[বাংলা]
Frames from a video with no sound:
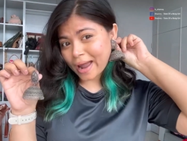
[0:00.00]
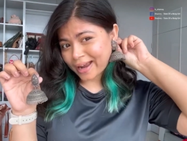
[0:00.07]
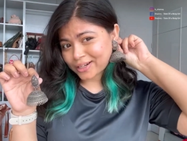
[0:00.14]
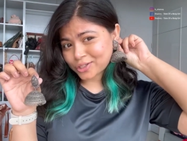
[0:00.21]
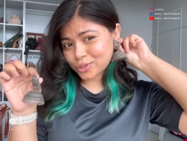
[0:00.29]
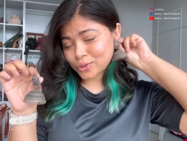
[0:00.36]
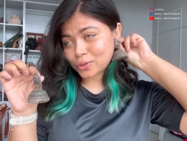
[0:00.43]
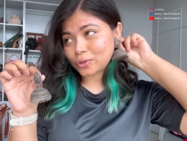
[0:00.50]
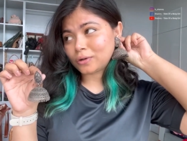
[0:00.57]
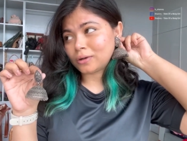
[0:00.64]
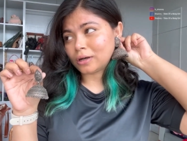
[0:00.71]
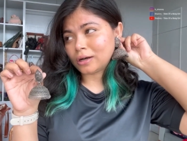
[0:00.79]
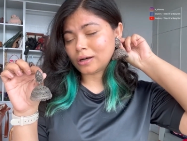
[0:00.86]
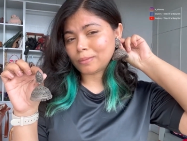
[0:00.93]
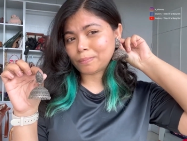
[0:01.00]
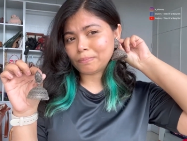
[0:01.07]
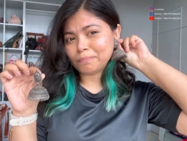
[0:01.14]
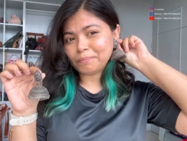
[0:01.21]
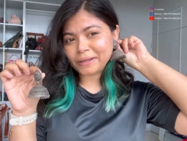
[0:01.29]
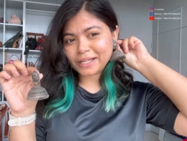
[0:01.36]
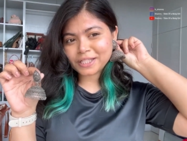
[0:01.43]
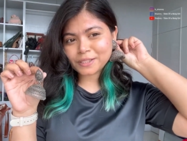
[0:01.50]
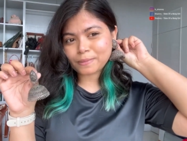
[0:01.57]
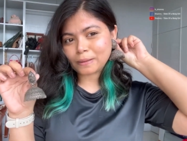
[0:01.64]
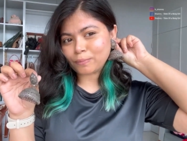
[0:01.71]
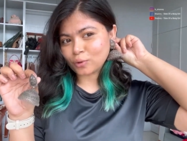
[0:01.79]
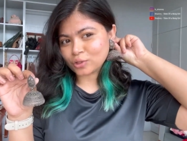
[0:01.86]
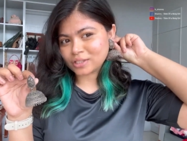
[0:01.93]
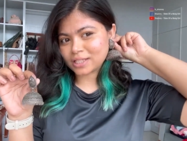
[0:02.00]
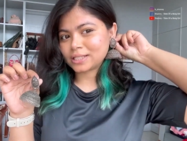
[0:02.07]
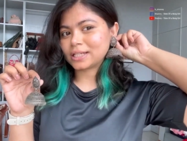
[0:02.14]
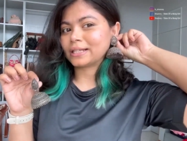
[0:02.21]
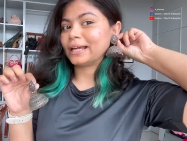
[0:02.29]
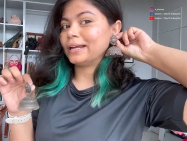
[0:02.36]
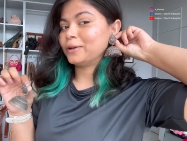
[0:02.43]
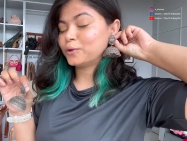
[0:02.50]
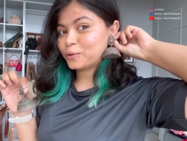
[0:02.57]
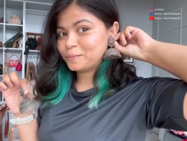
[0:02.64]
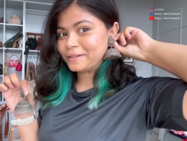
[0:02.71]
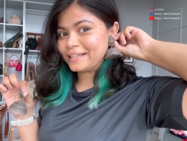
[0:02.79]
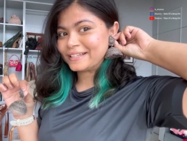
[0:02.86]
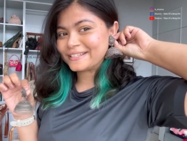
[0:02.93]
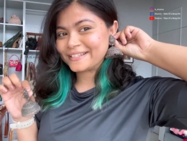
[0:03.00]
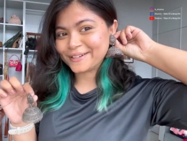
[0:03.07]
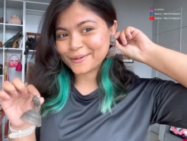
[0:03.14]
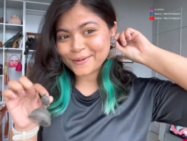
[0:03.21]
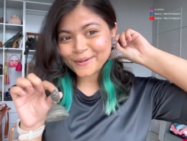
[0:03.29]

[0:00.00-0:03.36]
একশো বা পঞ্চাশ টাকা এইরকম নিয়েছিল